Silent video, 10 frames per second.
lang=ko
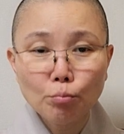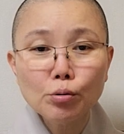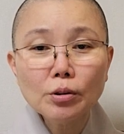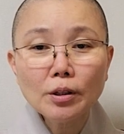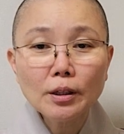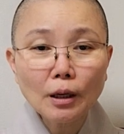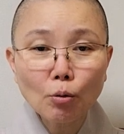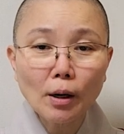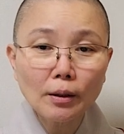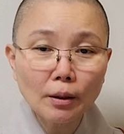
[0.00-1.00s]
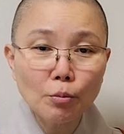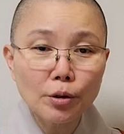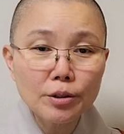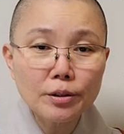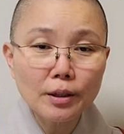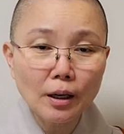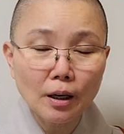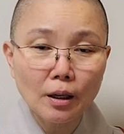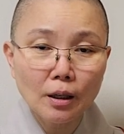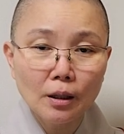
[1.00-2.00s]
불성이라고 할 게 뭐
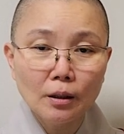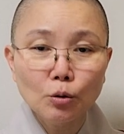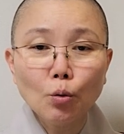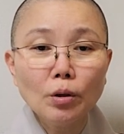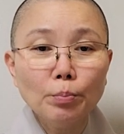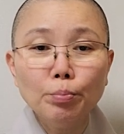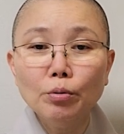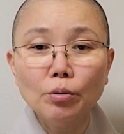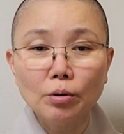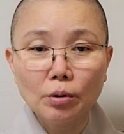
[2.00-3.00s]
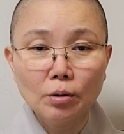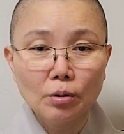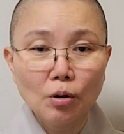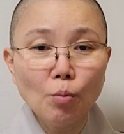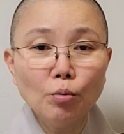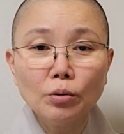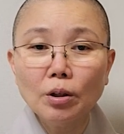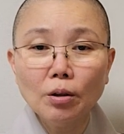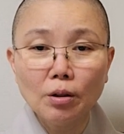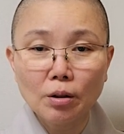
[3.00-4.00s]
있어야 토끼뿔,
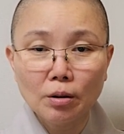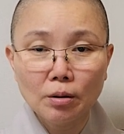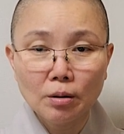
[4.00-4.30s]
거북털.